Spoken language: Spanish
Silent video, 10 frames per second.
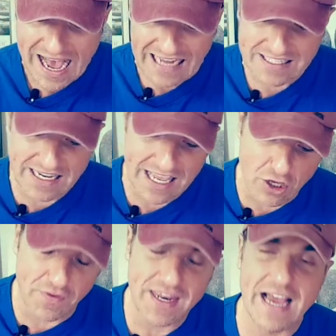así que
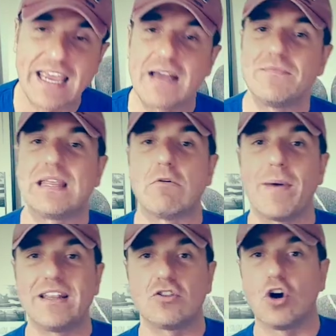yo diría que de
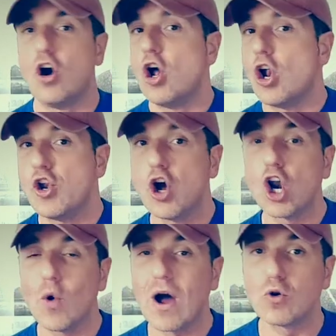momento no
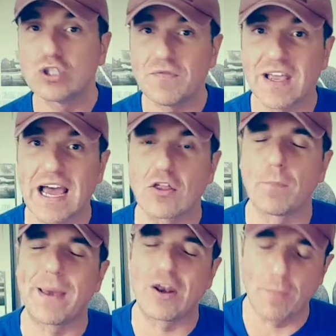lo ha
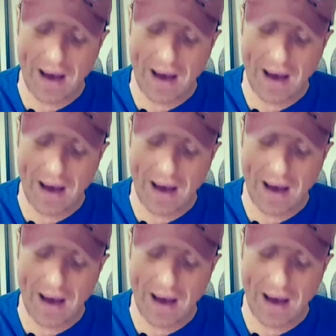justificado, pero